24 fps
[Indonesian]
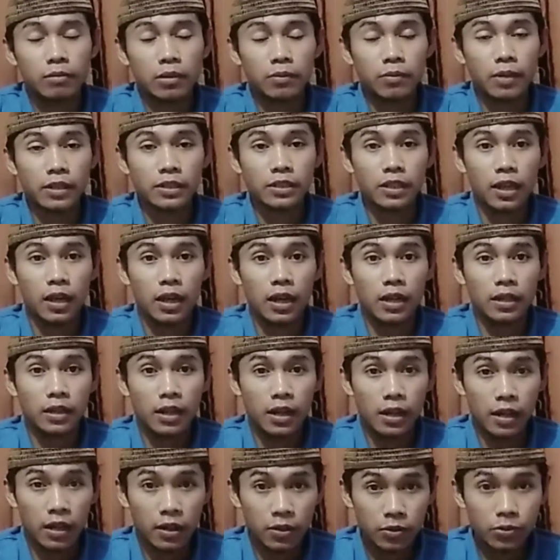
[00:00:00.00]

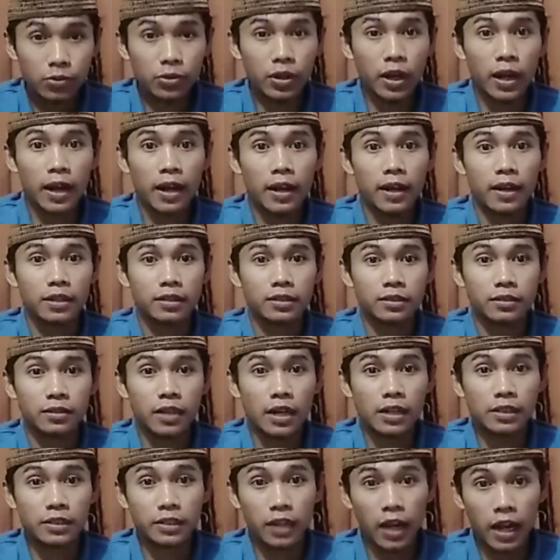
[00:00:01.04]
membacakan Al-Quran dan